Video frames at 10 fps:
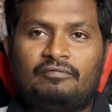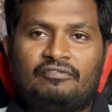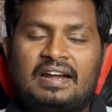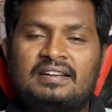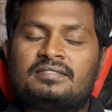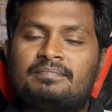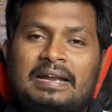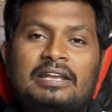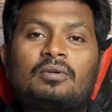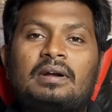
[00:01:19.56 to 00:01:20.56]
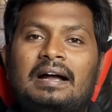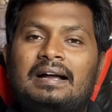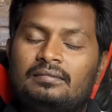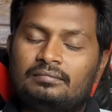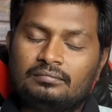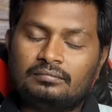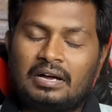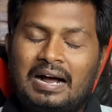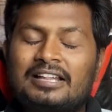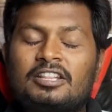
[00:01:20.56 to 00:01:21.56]
ఫ్రెండ్స్ మన యొక్క
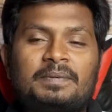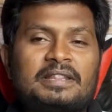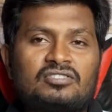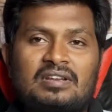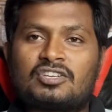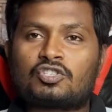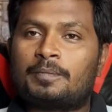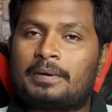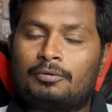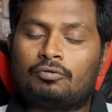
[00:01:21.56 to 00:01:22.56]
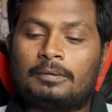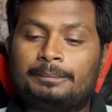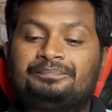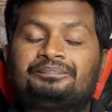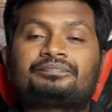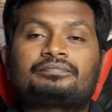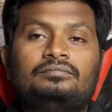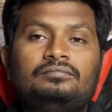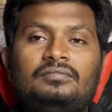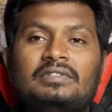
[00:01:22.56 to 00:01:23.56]
ఆంధ్రప్రదేశ్ రాష్ట్ర ప్రభుత్వం
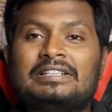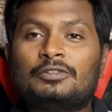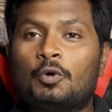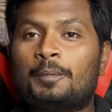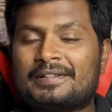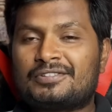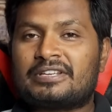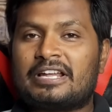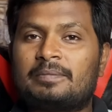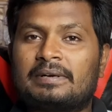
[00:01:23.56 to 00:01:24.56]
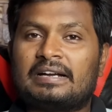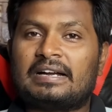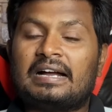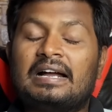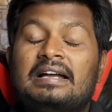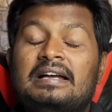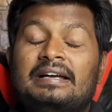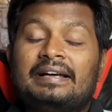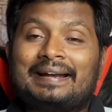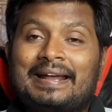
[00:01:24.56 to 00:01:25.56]
ఎంతో ప్రతిష్టాత్మకంగా
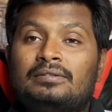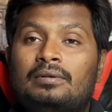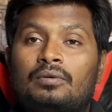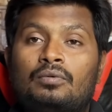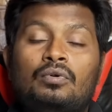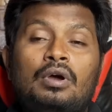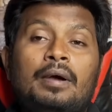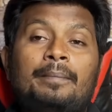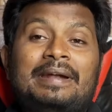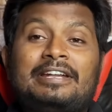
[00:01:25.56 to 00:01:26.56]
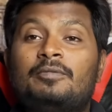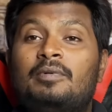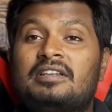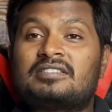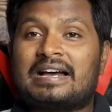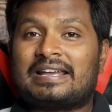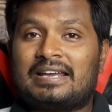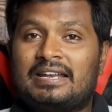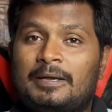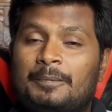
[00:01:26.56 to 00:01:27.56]
రైతులకు పెట్టుబడి
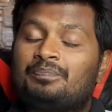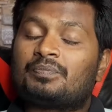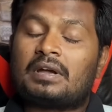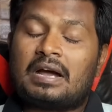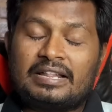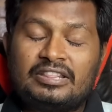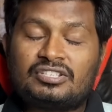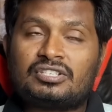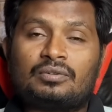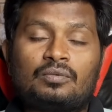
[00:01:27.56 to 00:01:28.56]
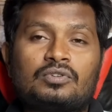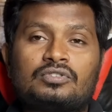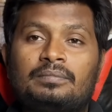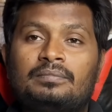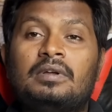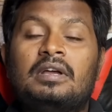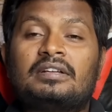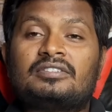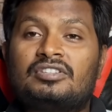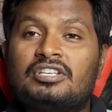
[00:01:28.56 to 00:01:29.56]
సాయాన్ని అందించడం కోసం
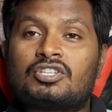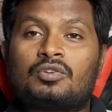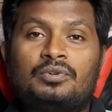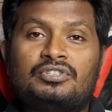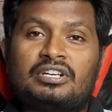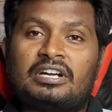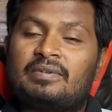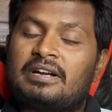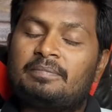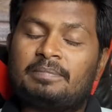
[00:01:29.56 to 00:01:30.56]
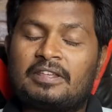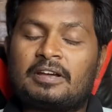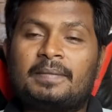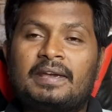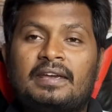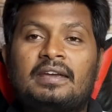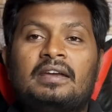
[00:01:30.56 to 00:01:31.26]
తీసుకువచ్చినటువంటి పథకమే